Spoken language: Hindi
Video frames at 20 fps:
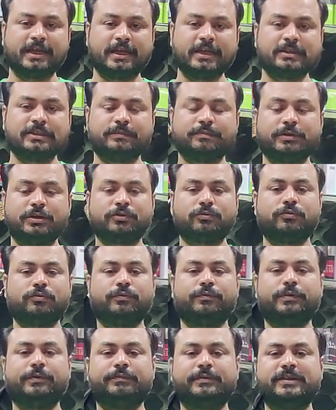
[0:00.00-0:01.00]
एट जी बी
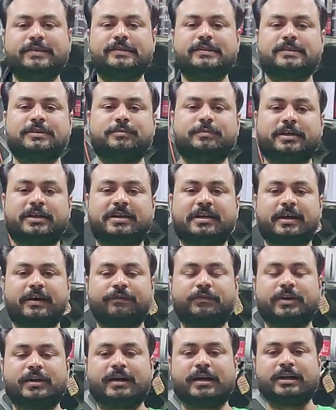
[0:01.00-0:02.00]
टू फिफ्टी सिक्स बिट
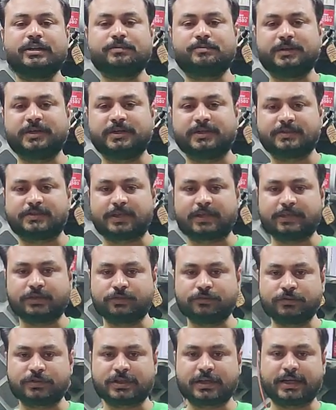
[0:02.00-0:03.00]
ग्राफिक कार्ड स्पीड के साथ यूज़